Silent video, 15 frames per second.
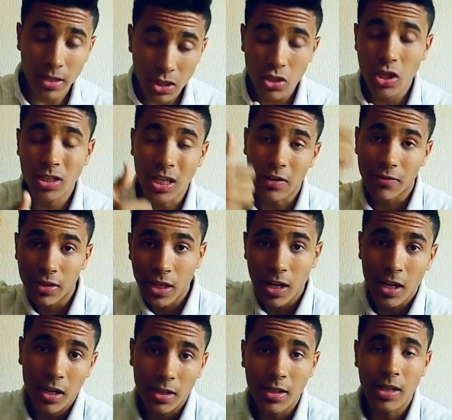كنتيش كتعرف
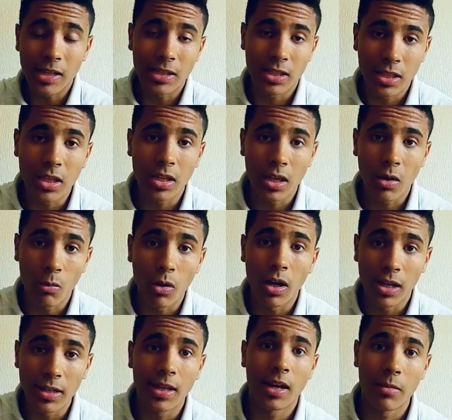ديرها هذه 3 سنين
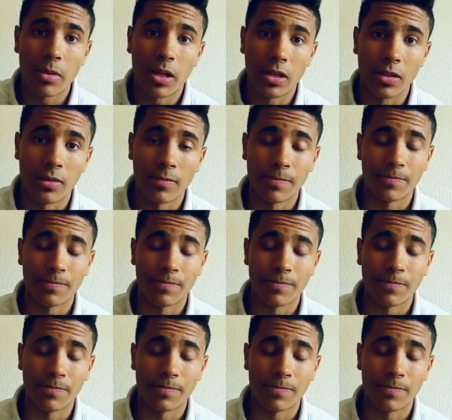اولا هذه عامين